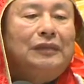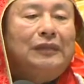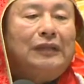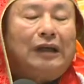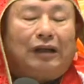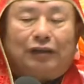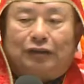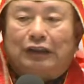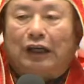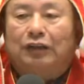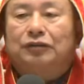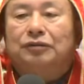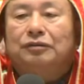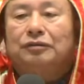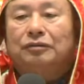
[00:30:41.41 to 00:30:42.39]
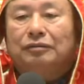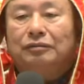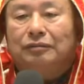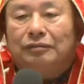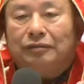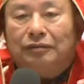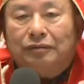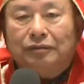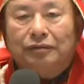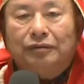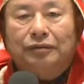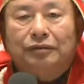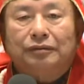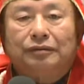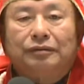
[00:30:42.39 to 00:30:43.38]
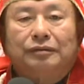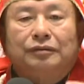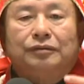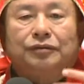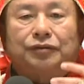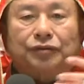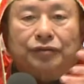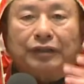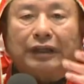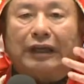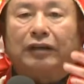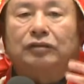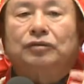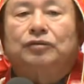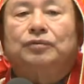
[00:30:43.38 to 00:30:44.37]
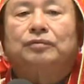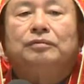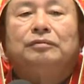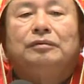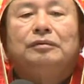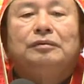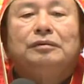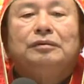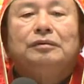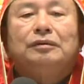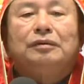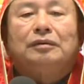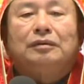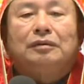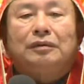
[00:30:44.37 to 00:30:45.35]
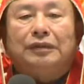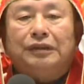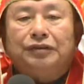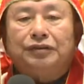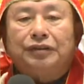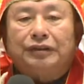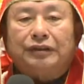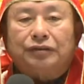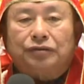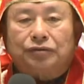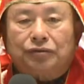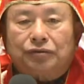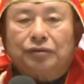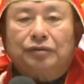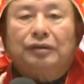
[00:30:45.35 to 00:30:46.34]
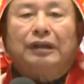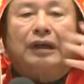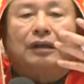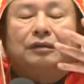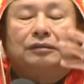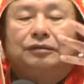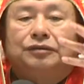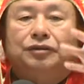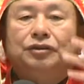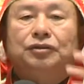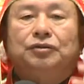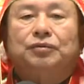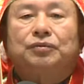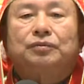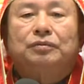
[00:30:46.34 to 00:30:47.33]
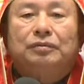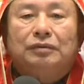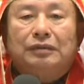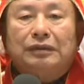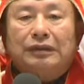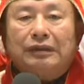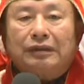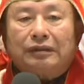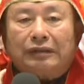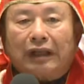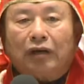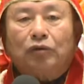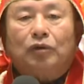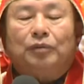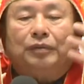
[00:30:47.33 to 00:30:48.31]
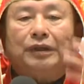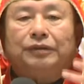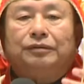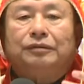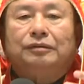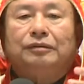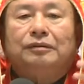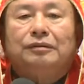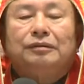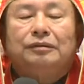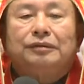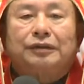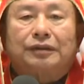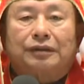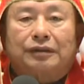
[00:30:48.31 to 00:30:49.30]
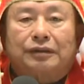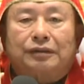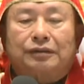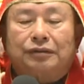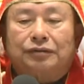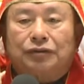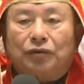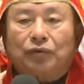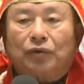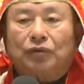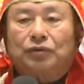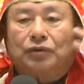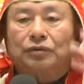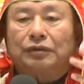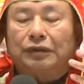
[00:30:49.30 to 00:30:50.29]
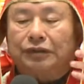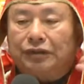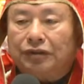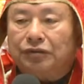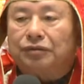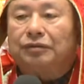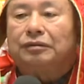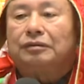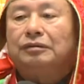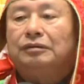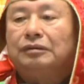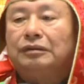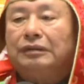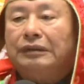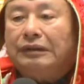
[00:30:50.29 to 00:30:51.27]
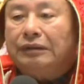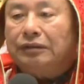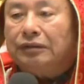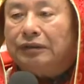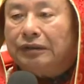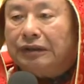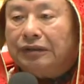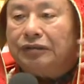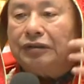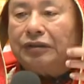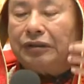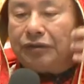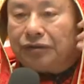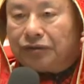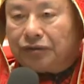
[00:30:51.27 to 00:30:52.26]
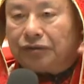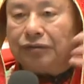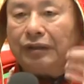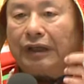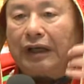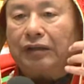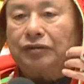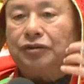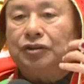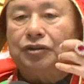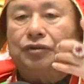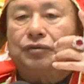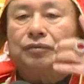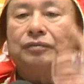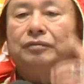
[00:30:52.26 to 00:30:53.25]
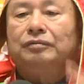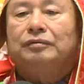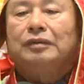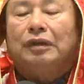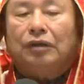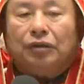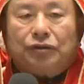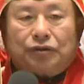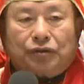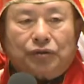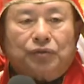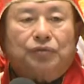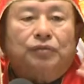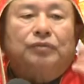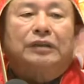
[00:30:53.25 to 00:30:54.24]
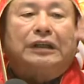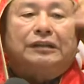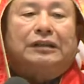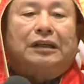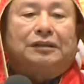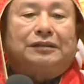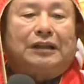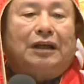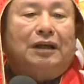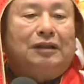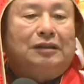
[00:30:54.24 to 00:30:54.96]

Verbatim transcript: 啊，他是知良主，一切知良祭主，让我们这个生活中的弟子，一切知良祭主，祝福给大家。